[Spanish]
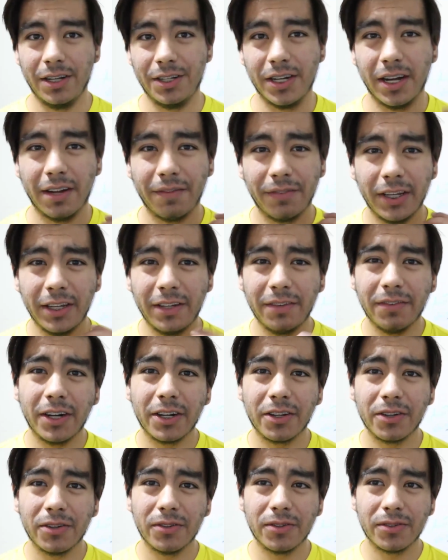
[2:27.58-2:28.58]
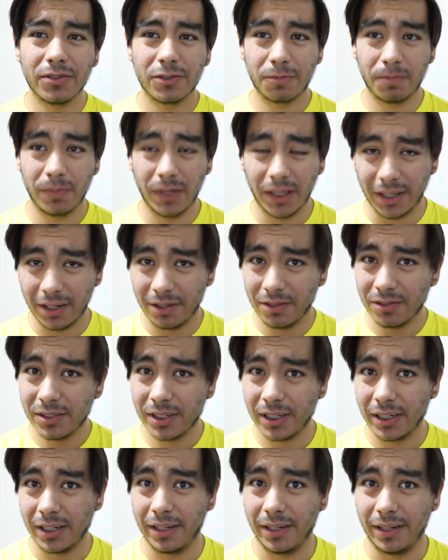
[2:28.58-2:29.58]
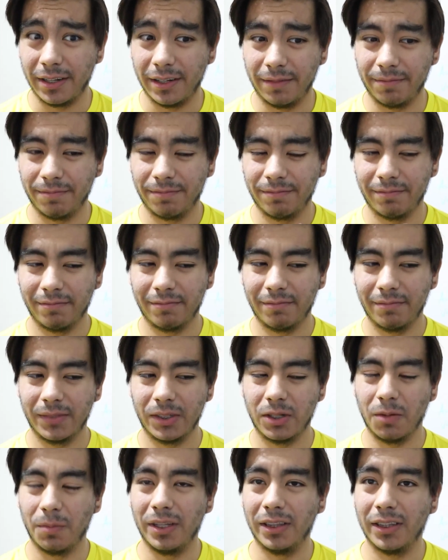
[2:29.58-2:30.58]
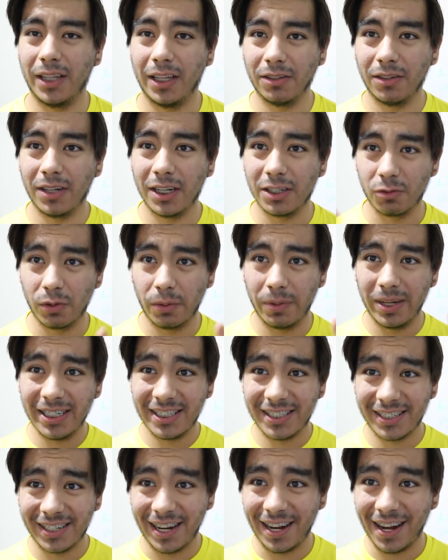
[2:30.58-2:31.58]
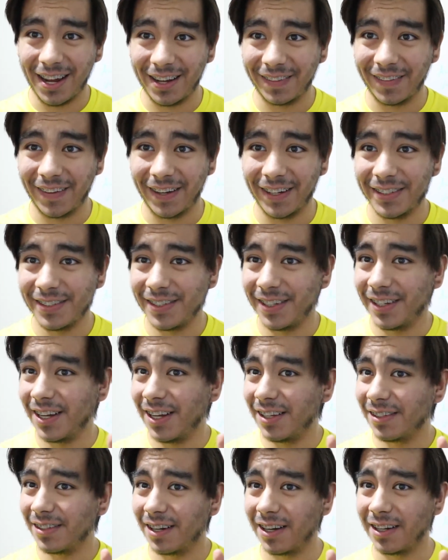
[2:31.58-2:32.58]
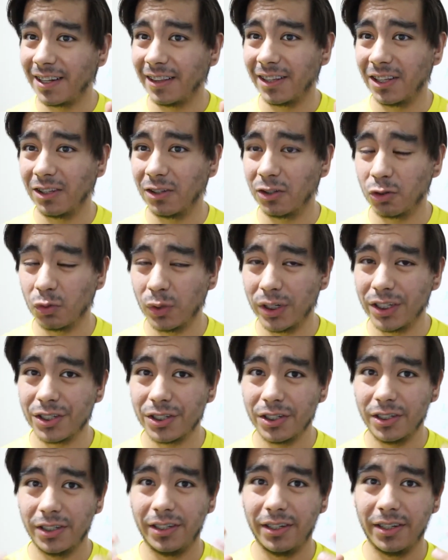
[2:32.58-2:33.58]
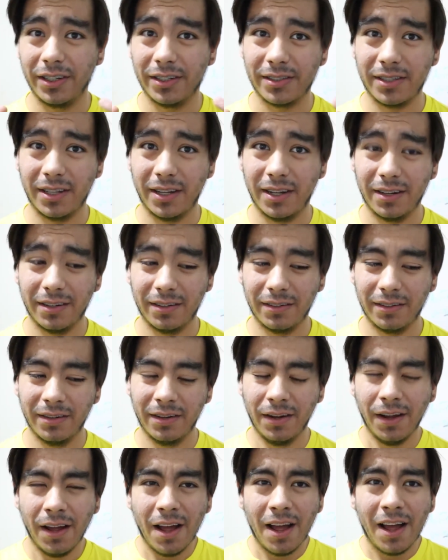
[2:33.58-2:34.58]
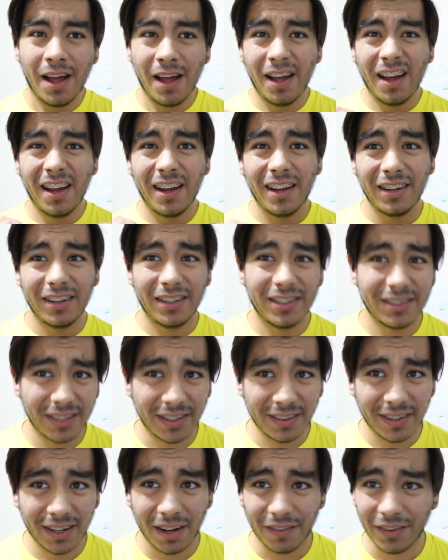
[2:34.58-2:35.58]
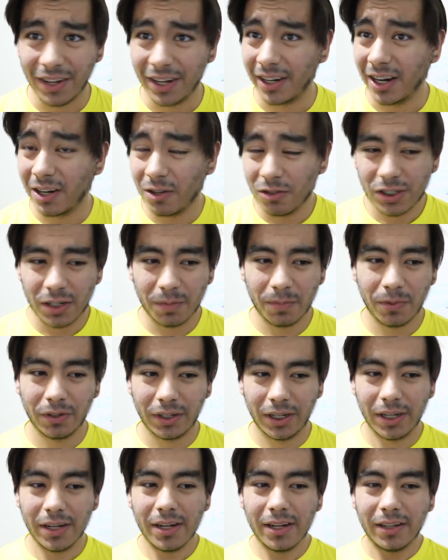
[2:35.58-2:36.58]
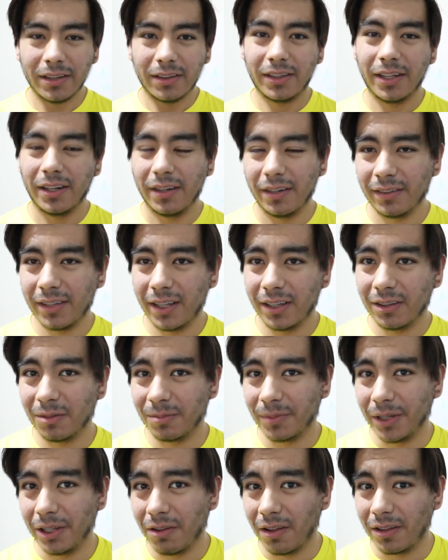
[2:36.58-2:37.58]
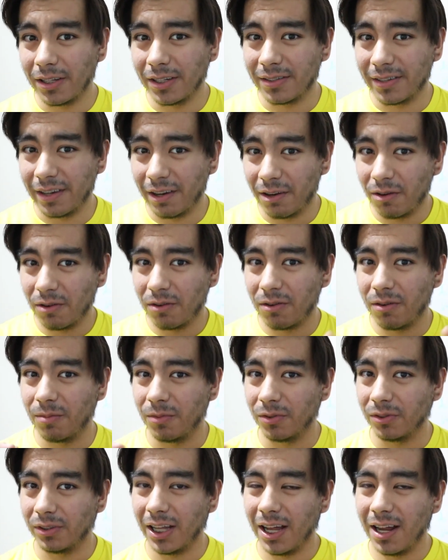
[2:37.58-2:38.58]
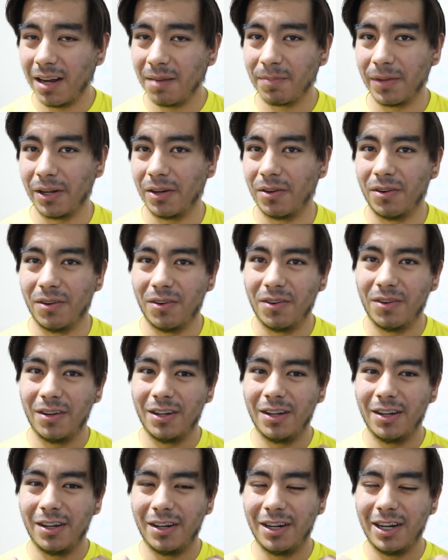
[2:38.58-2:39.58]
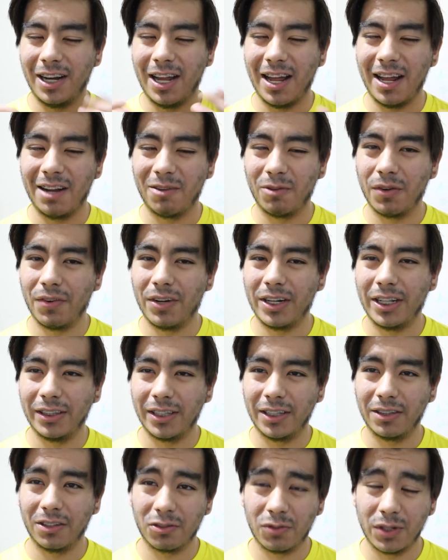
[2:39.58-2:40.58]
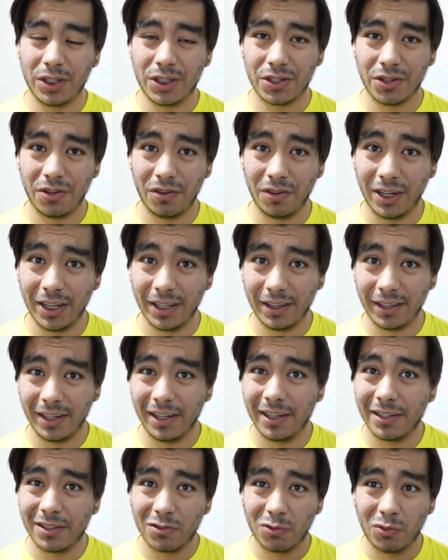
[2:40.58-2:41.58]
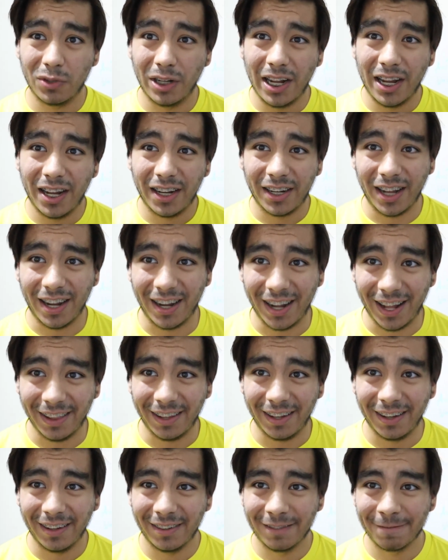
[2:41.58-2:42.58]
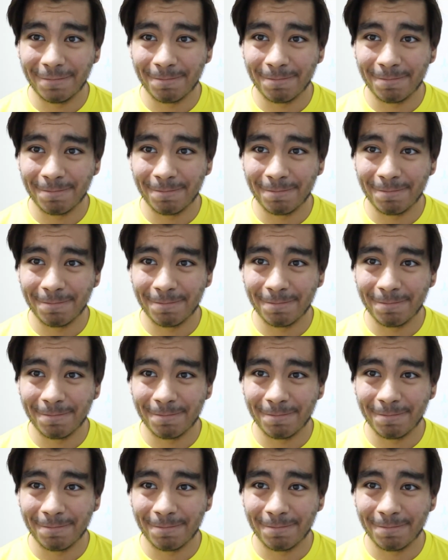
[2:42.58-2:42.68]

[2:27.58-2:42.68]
ya vi varios videos eh, comentando las nuevas características de la Nintendo Switch y están, están de la verga. No sé por qué tienen tanto miedo a decirlo como tal, pero la nueva Nintendo Switch OLED es una cagada.